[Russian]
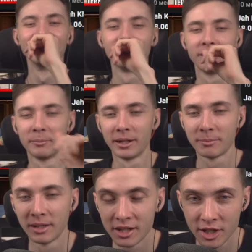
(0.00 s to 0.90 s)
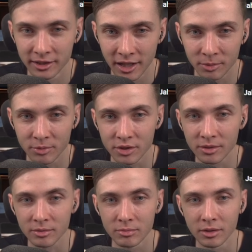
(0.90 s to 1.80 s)
Ебать, меня читают
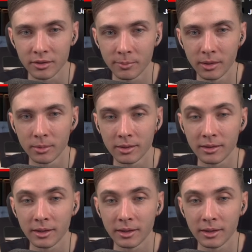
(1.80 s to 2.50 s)
уже, сука, наперед.